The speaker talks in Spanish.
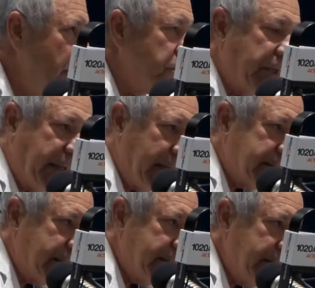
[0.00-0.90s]
y los
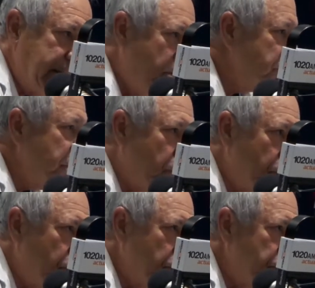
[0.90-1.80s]
psiquiatras y los
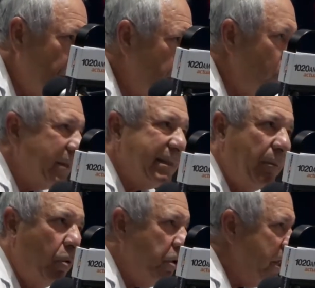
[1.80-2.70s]
psicólogos no
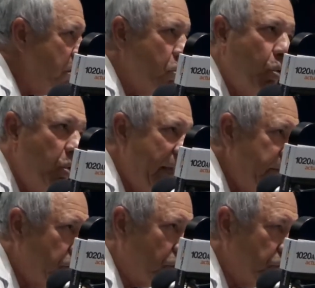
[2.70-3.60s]
hacemos ninguna
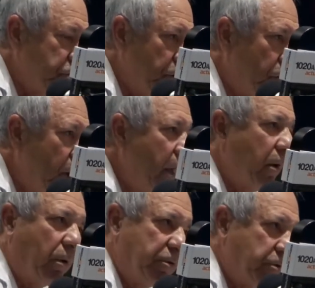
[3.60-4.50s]
introducción
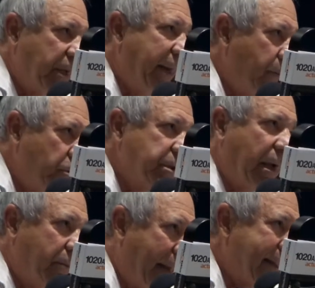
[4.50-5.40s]
cuando tenemos
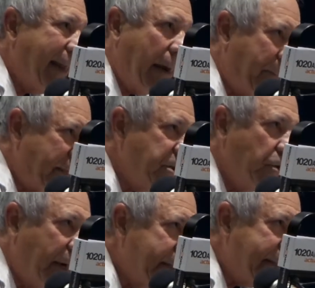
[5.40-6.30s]
que hablar de la
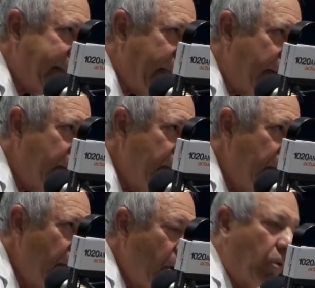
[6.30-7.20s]
presión arterial,
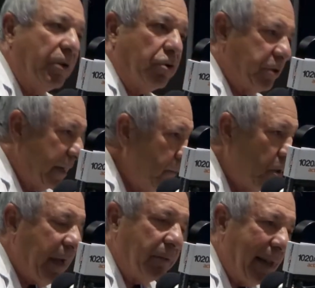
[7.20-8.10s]
cuando
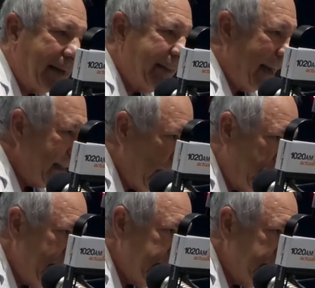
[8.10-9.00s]
tenemos que hablar de la
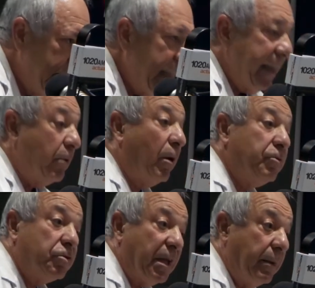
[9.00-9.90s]
diabetes y
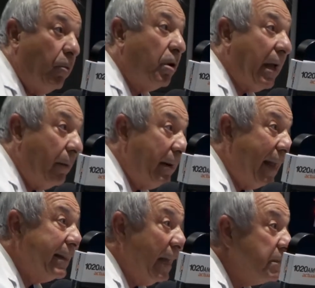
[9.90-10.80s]
cuando tenemos que
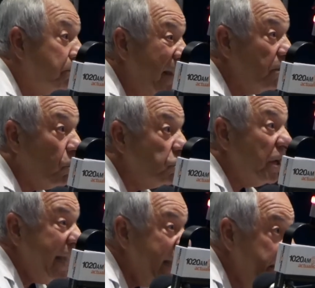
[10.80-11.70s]
hablar de
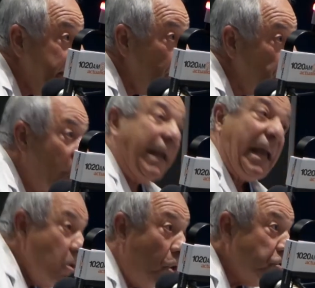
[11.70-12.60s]
aspectos íntimos
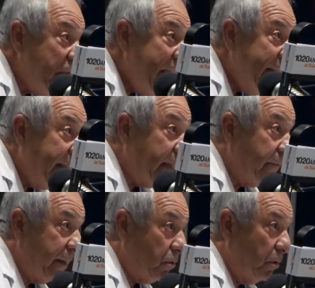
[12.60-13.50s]
que no tienen
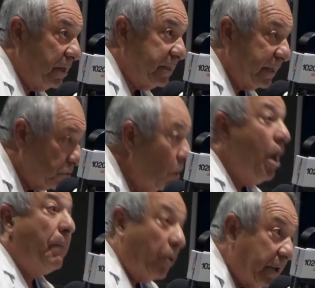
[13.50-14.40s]
que ver con el sexo,
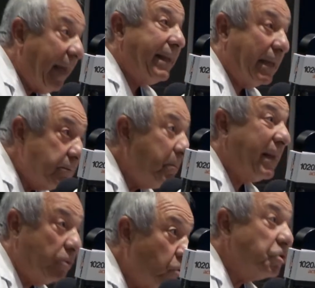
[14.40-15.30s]
porque hay
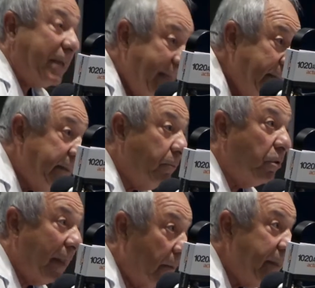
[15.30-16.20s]
aspectos
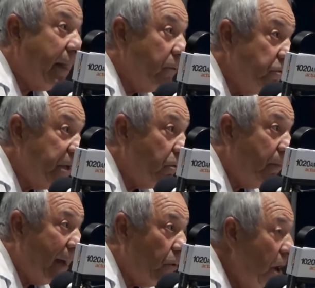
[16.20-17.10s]
íntimos de la vida de un ser
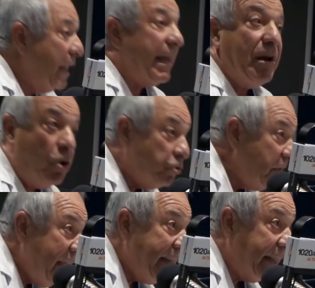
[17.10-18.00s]
humano que no
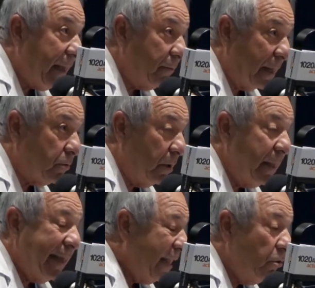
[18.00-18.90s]
tienen que hablar
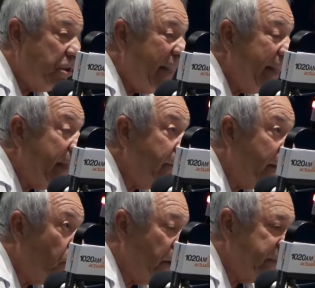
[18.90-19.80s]
que no tienen que
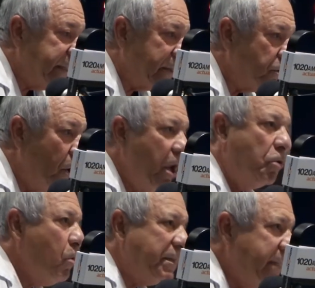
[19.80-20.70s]
ver con el sexo.
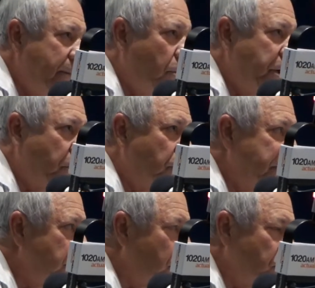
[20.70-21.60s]
No hacemos
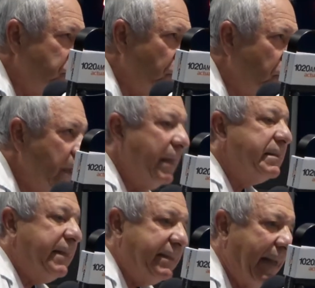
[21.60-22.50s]
ninguna introducción.
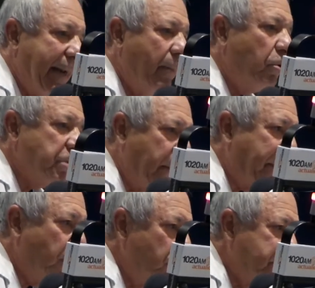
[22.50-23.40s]
Si tenemos que
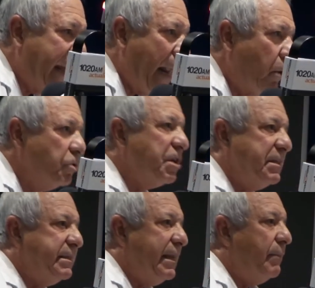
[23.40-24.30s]
preguntar algo
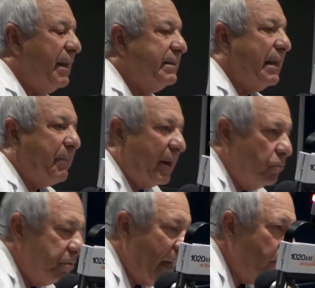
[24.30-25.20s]
sencillamente
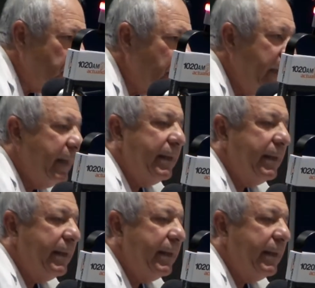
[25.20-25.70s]
preguntamos